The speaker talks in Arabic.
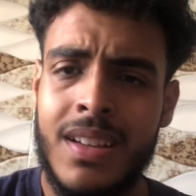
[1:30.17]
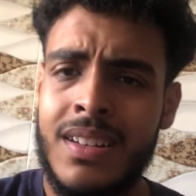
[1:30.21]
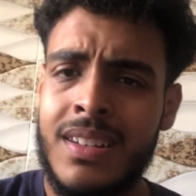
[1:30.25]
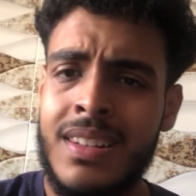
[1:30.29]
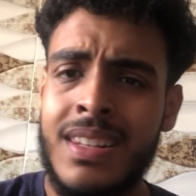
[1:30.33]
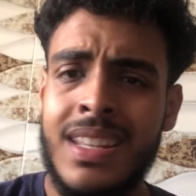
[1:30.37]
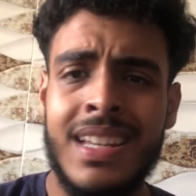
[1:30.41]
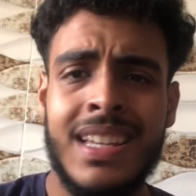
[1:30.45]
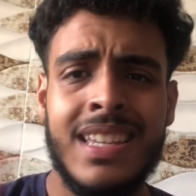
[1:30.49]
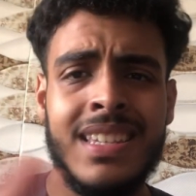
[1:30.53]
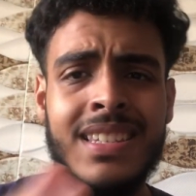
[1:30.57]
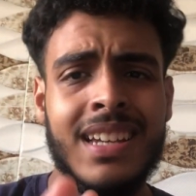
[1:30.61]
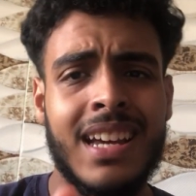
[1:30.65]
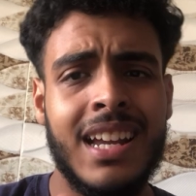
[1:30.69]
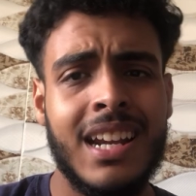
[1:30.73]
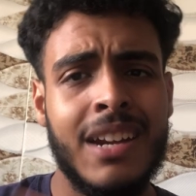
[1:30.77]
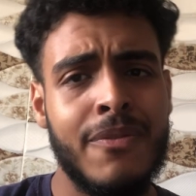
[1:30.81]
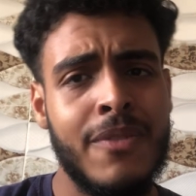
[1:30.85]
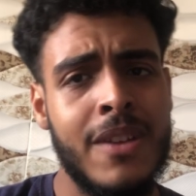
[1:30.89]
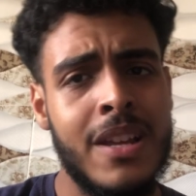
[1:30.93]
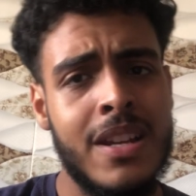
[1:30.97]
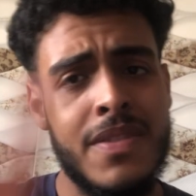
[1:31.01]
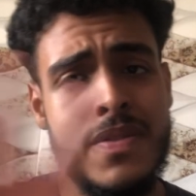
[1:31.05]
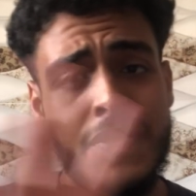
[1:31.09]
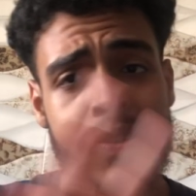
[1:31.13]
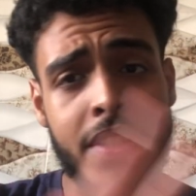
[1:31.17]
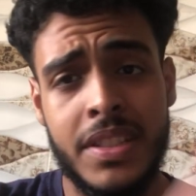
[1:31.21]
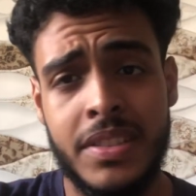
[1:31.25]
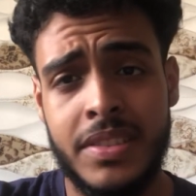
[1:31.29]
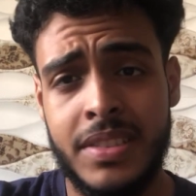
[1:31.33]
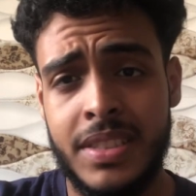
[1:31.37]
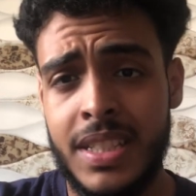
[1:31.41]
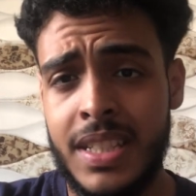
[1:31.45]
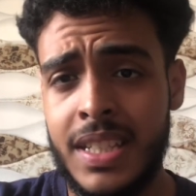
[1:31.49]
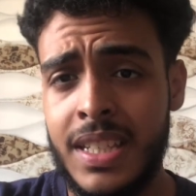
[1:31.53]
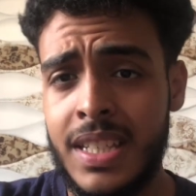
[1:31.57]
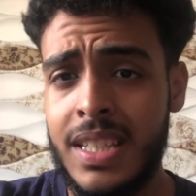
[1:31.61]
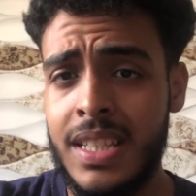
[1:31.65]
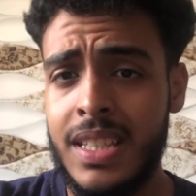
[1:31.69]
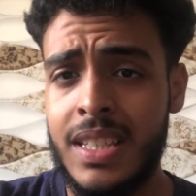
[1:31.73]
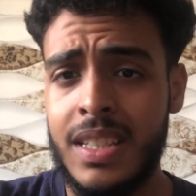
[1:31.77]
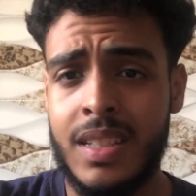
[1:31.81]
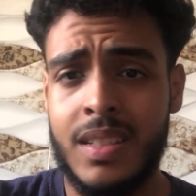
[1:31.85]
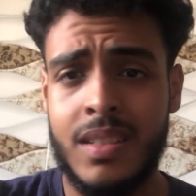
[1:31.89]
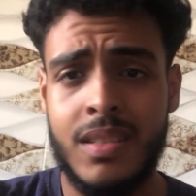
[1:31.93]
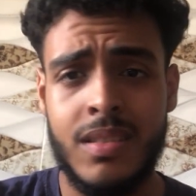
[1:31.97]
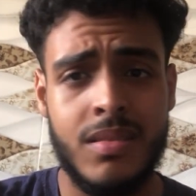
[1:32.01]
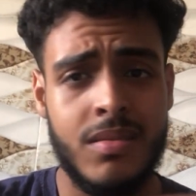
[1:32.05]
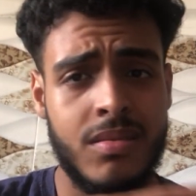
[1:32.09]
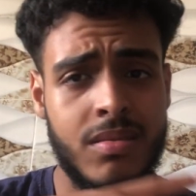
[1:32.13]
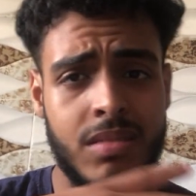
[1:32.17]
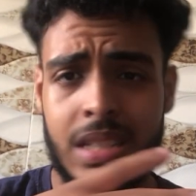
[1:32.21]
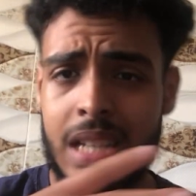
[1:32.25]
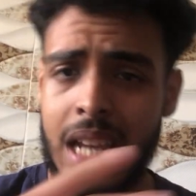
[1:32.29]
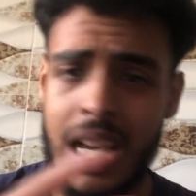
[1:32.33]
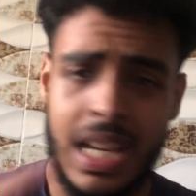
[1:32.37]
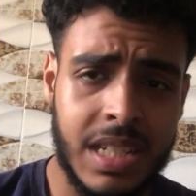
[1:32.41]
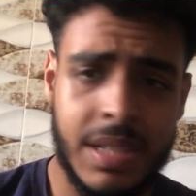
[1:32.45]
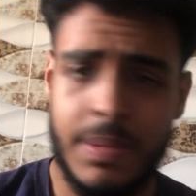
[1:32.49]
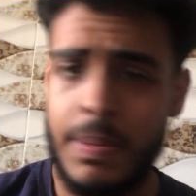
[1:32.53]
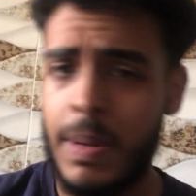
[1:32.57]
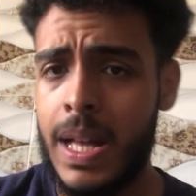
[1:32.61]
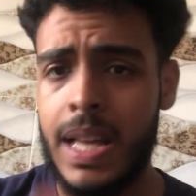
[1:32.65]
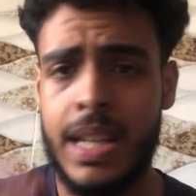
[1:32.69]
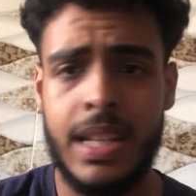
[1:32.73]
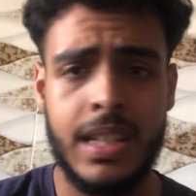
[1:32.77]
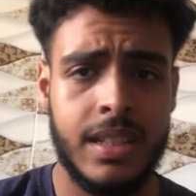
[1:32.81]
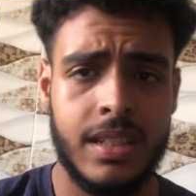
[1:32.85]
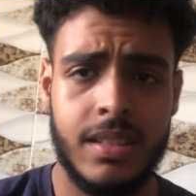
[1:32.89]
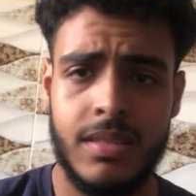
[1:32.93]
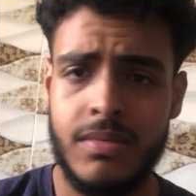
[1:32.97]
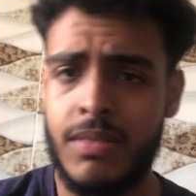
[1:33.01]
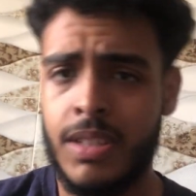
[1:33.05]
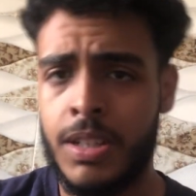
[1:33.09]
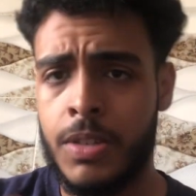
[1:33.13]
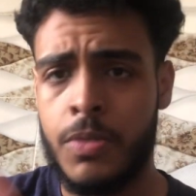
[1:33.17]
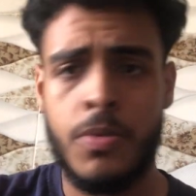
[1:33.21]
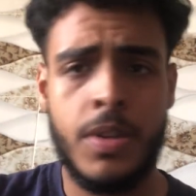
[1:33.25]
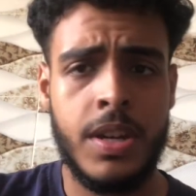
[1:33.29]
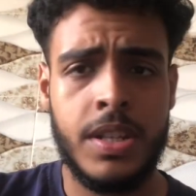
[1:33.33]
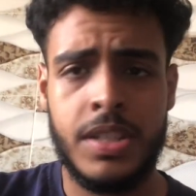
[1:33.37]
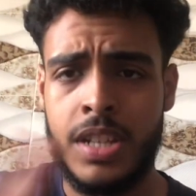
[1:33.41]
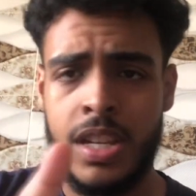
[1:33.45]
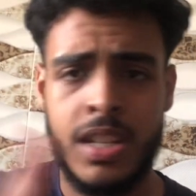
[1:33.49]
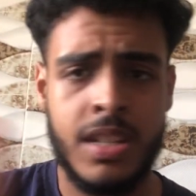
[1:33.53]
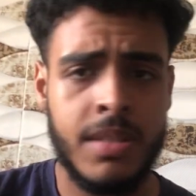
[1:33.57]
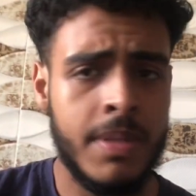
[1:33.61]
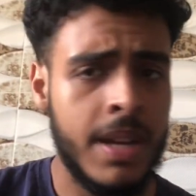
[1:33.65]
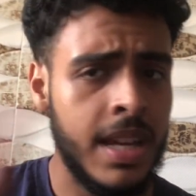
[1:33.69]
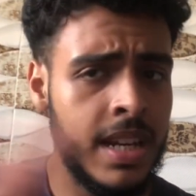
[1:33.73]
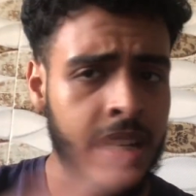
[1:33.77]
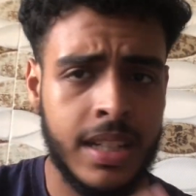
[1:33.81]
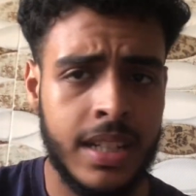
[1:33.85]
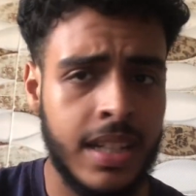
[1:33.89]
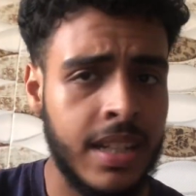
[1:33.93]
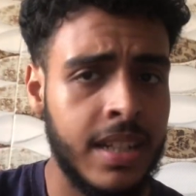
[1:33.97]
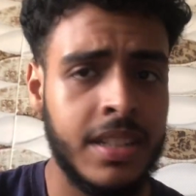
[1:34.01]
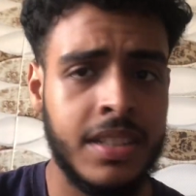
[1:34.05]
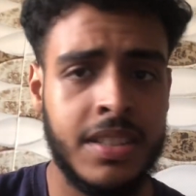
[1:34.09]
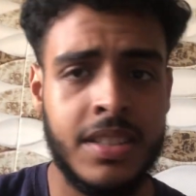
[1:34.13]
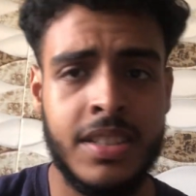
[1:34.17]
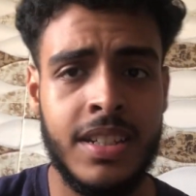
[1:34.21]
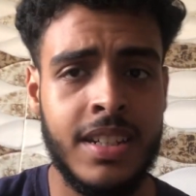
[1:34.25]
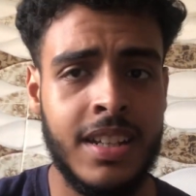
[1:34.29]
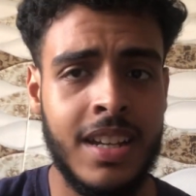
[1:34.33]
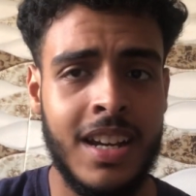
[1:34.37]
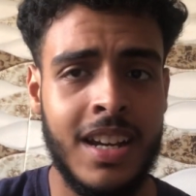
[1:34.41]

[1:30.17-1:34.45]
اللي كيتقرا فيها الفيزيك شي حاجه بحال هكا اخوان شي حاجه بحال هكا انا هادشي اللي